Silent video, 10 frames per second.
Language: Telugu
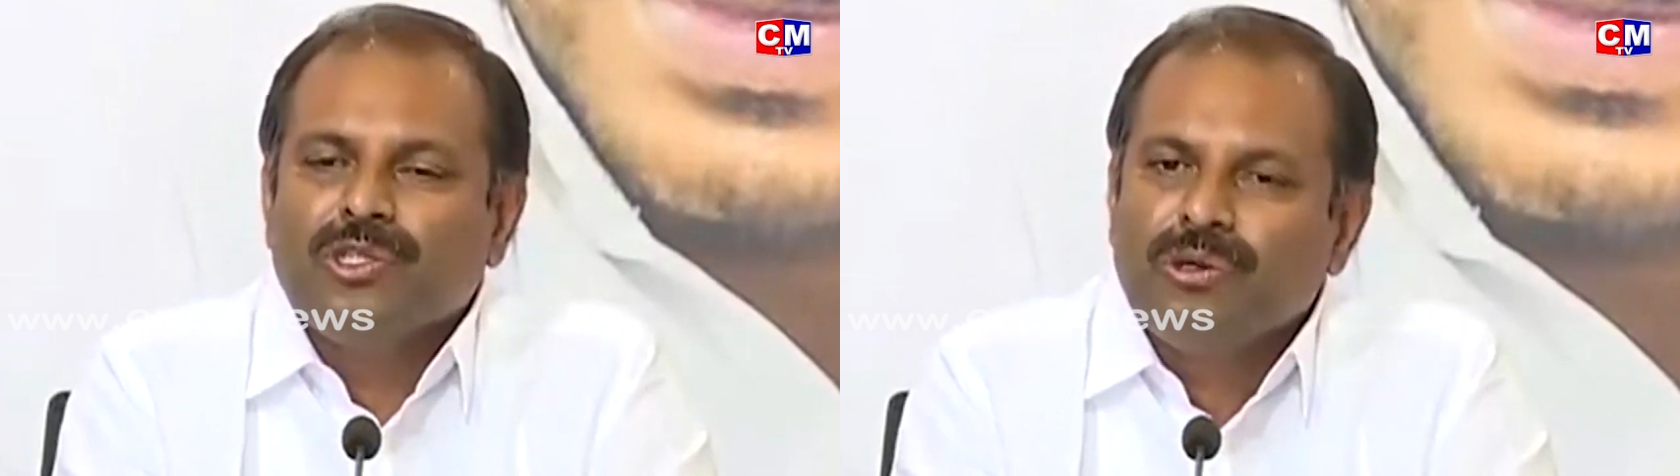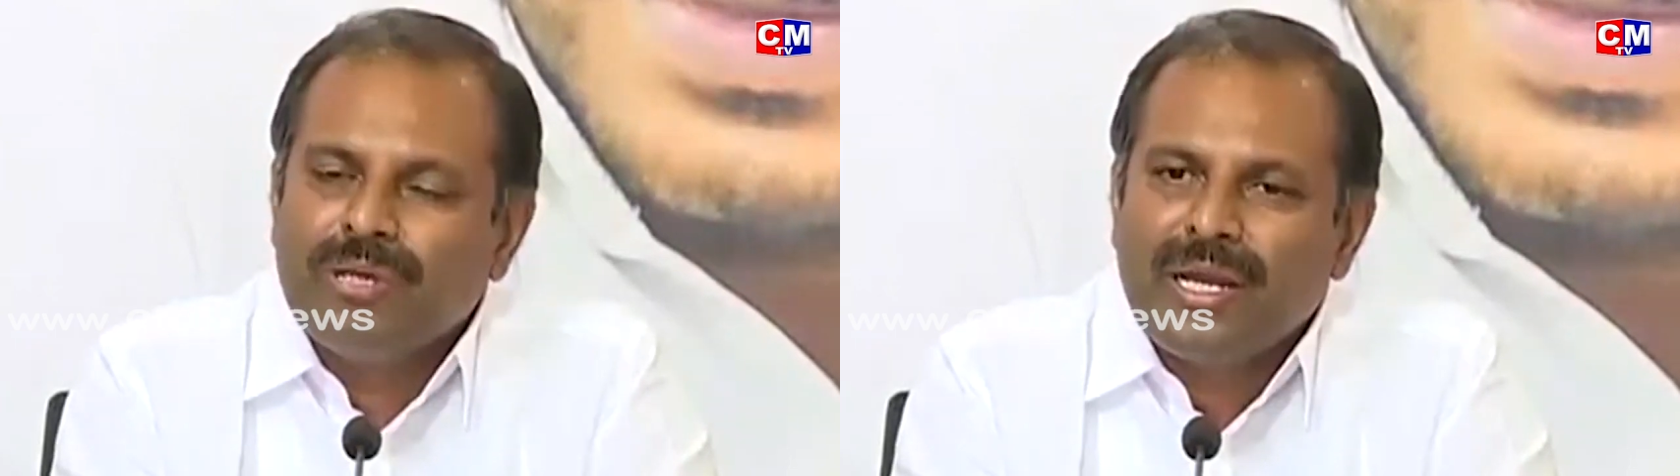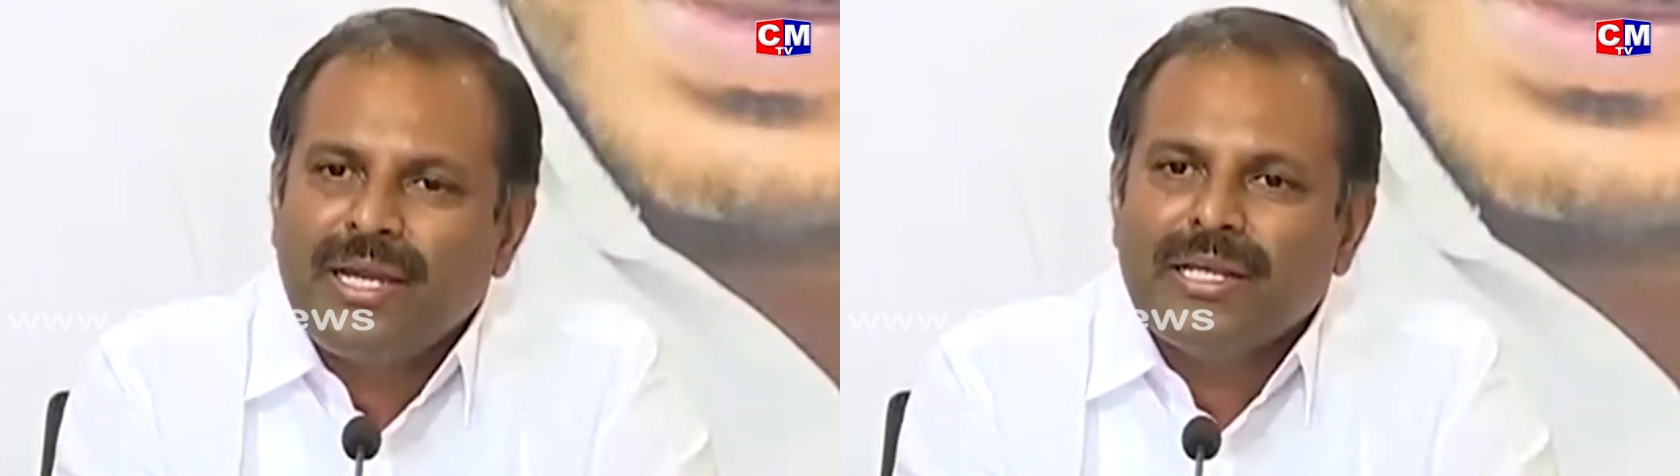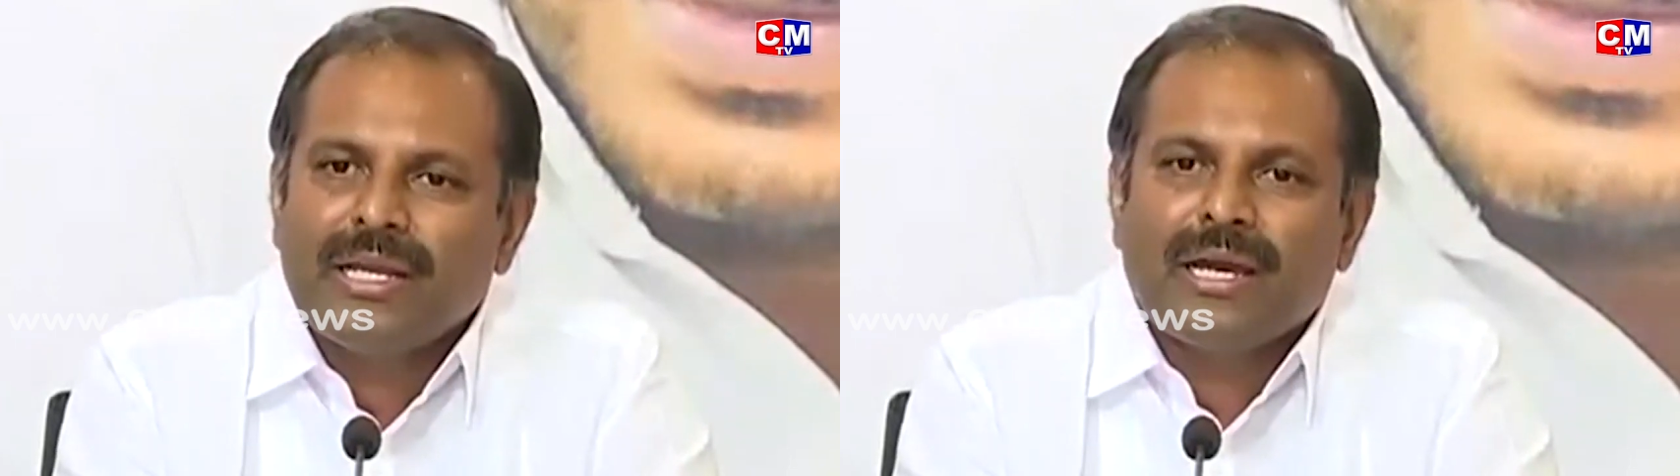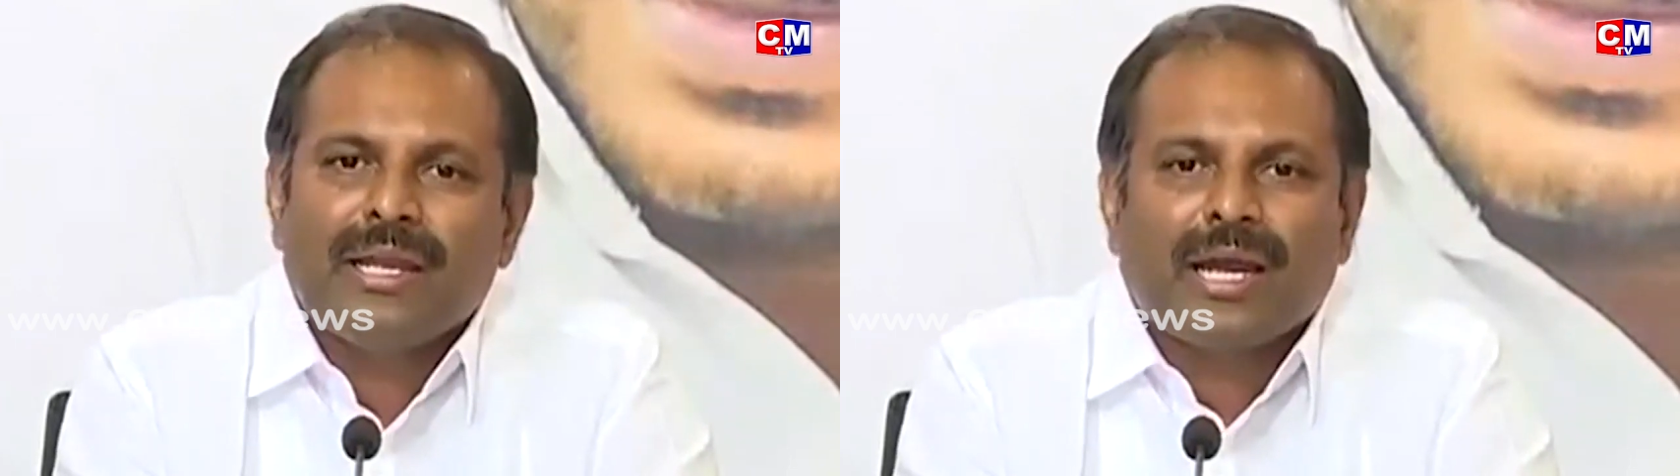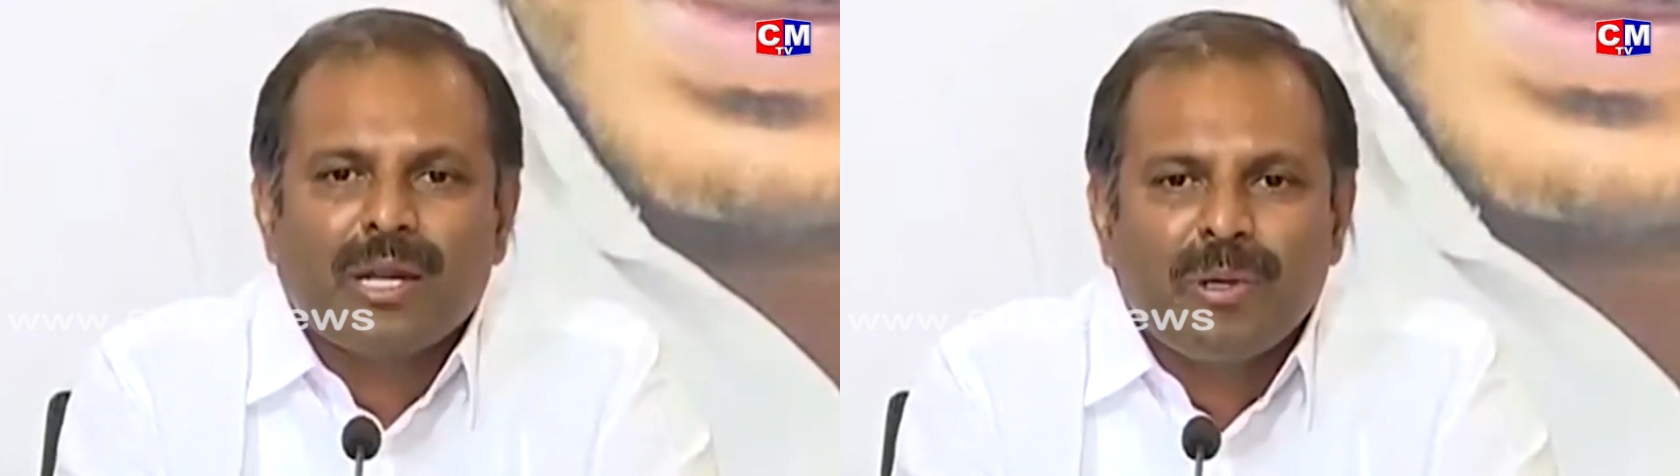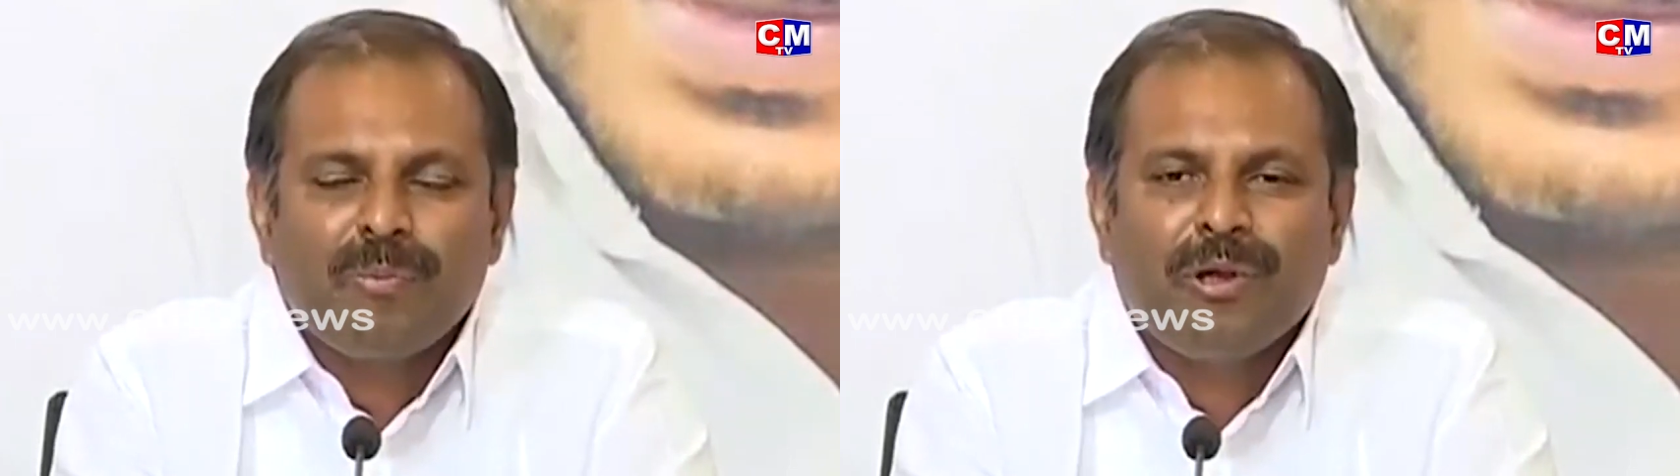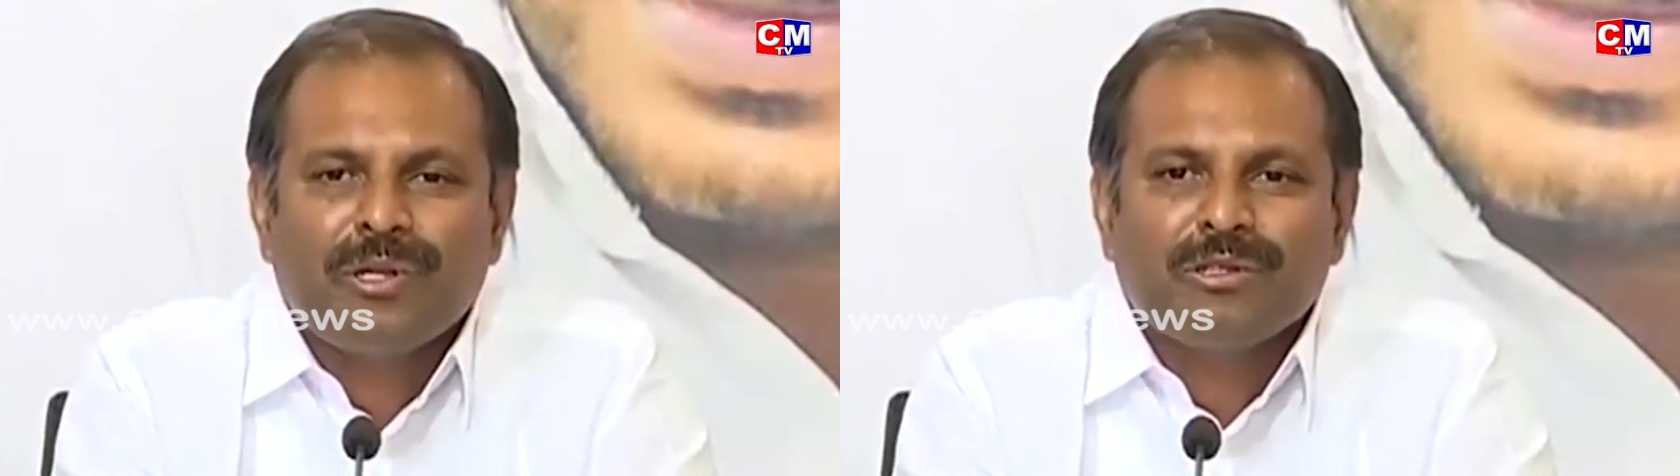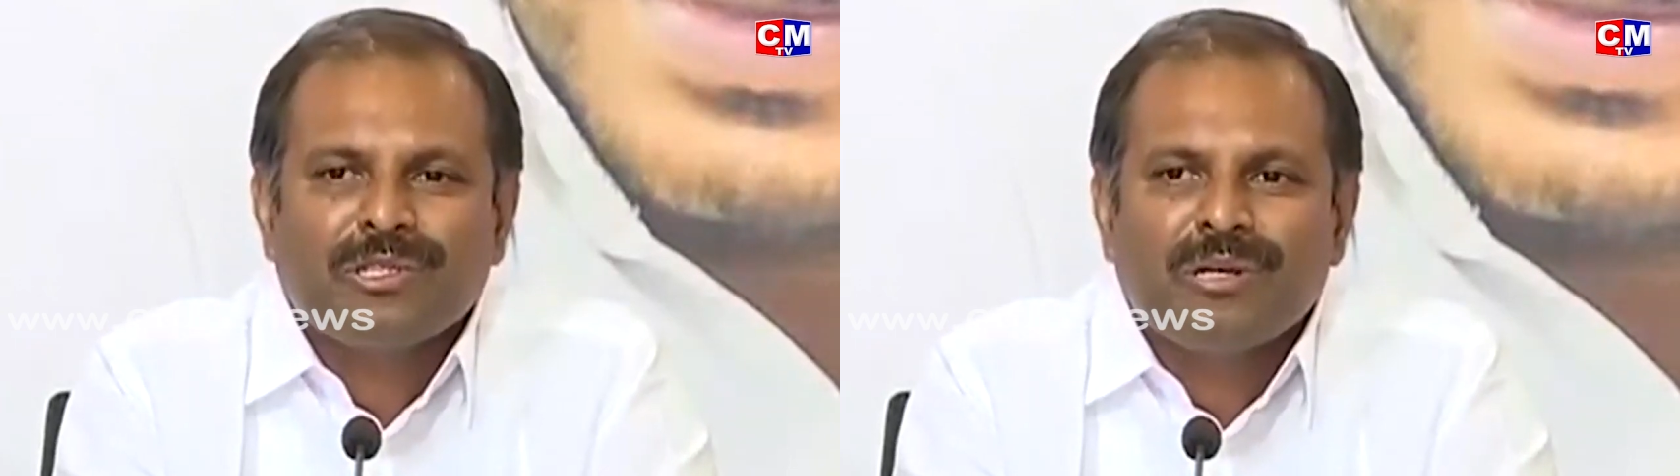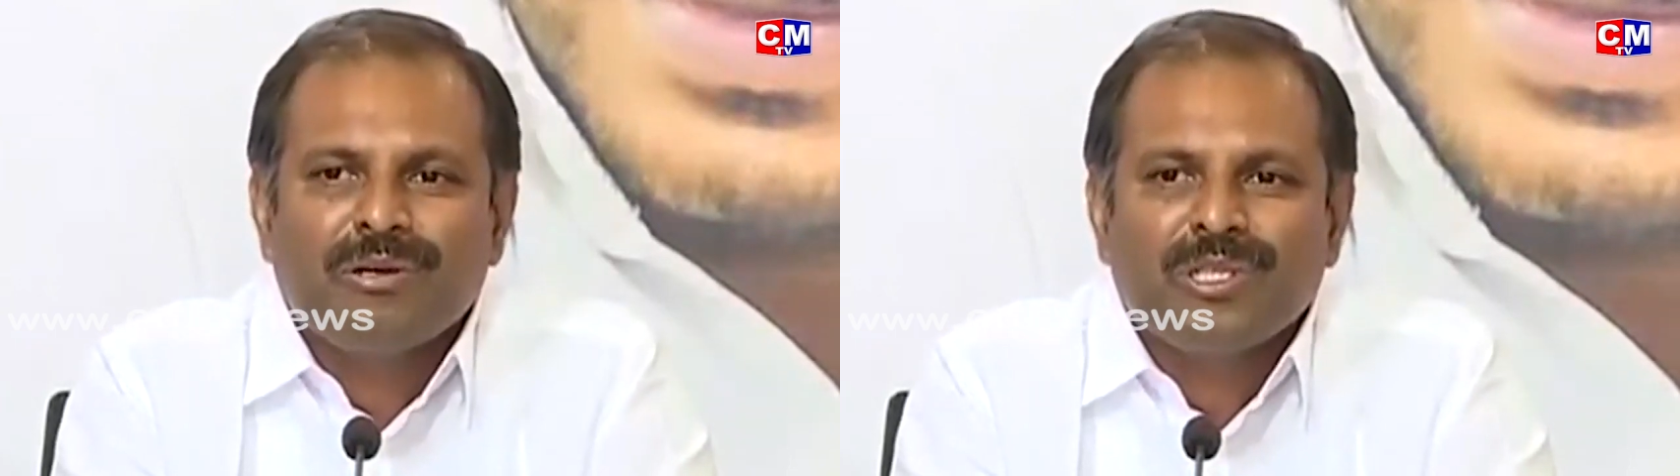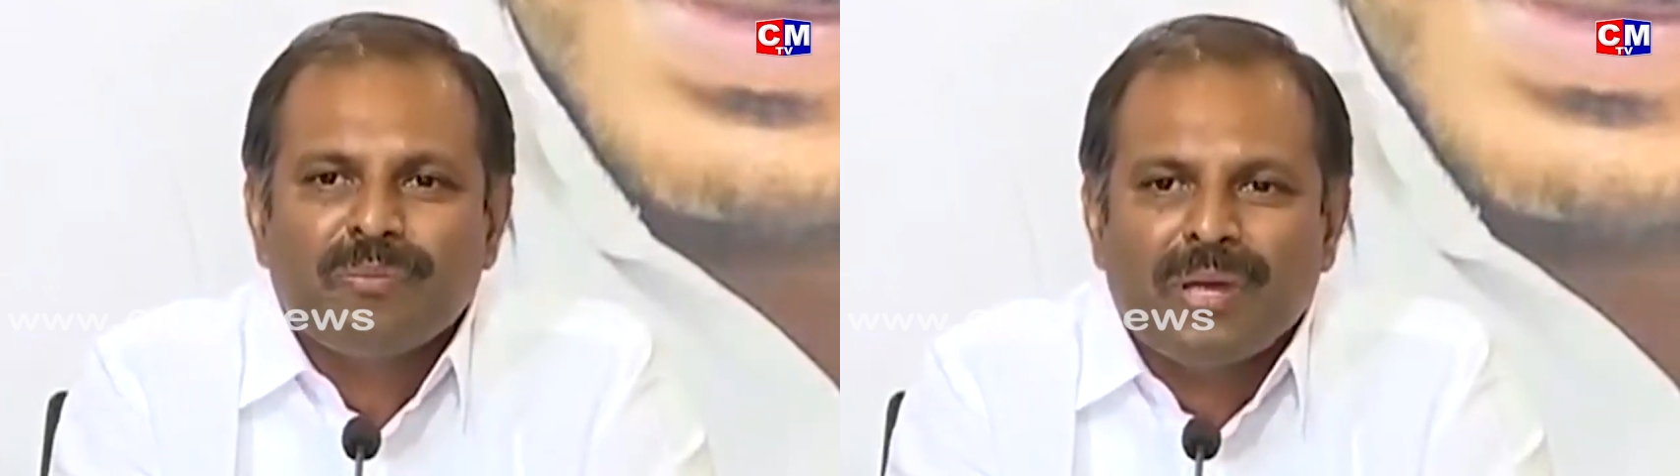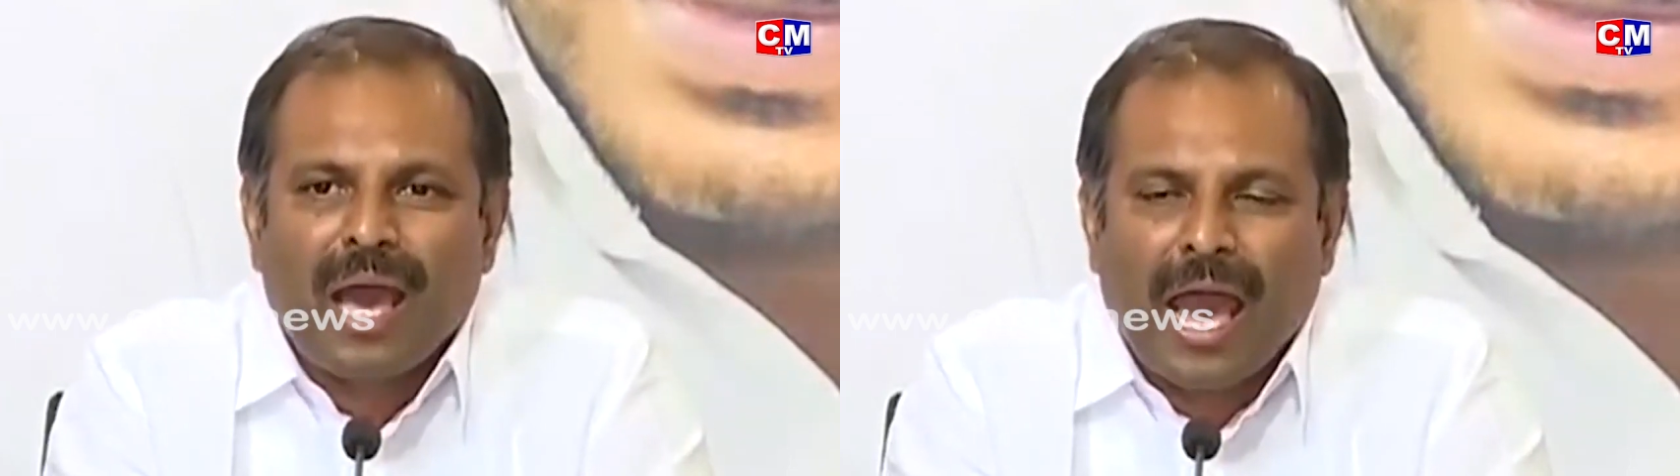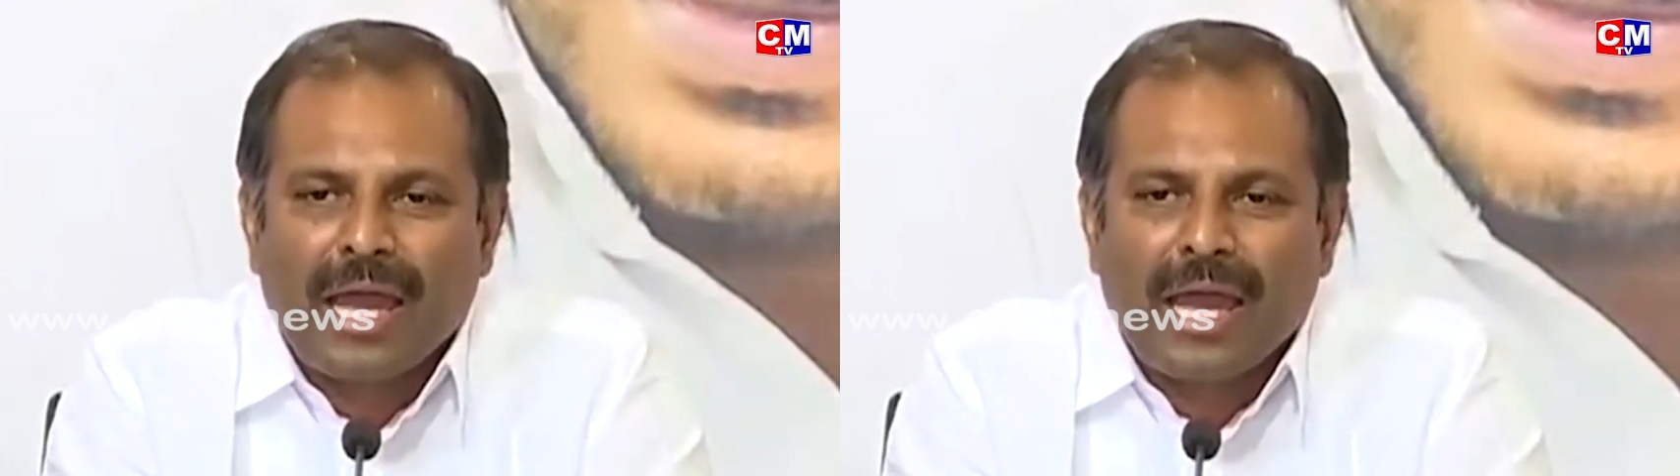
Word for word: జూనియర్ ఎన్టీఆర్ గారు ఎక్కడ మీకు పోటీ వస్తారు అని చెప్పి